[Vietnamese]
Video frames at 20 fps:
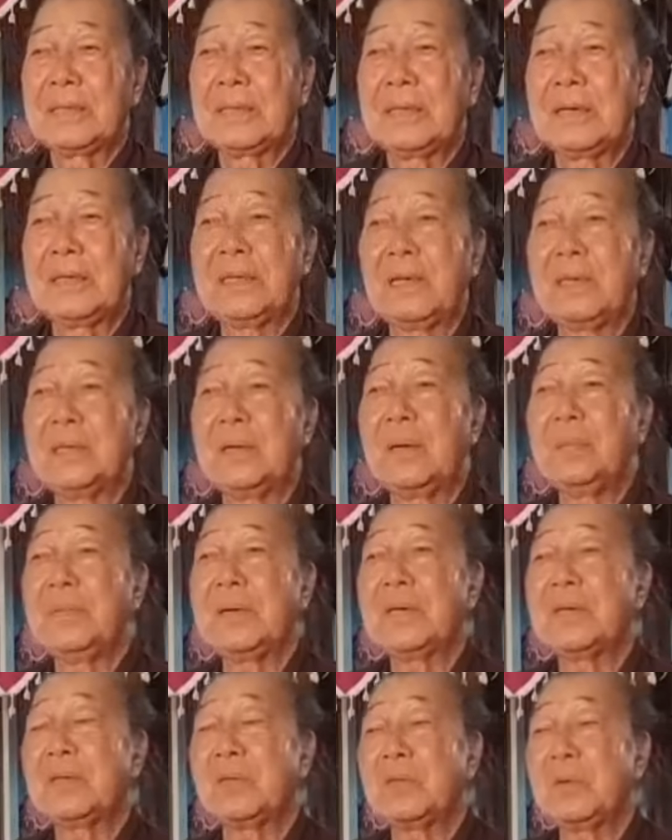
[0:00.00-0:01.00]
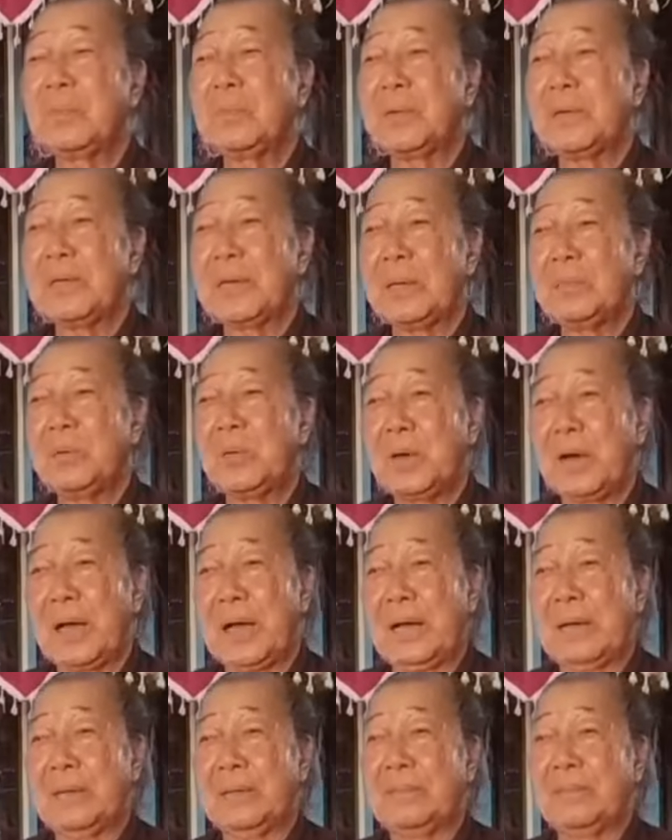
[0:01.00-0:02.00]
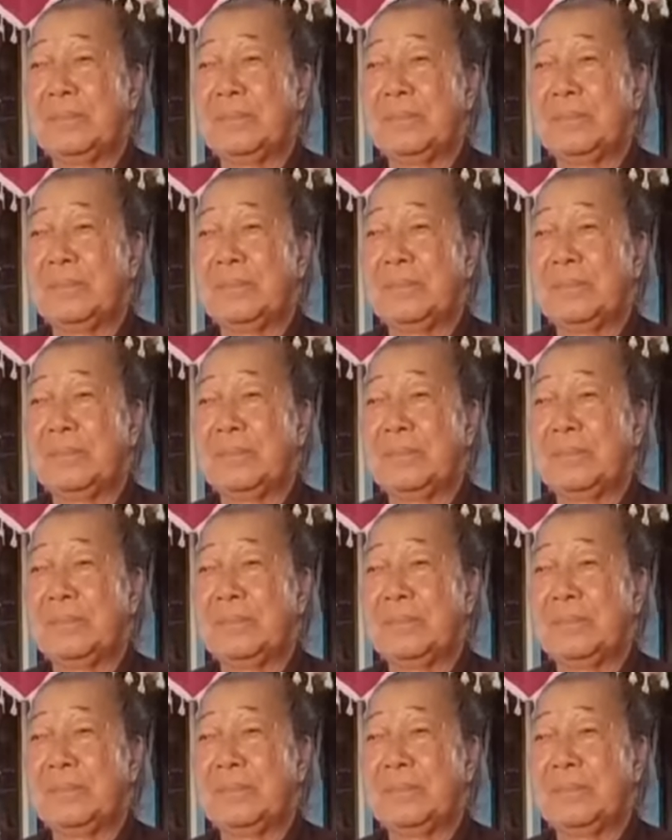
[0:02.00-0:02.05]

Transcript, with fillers: cho nên có nghĩa cho chúng phơi thêm một ngày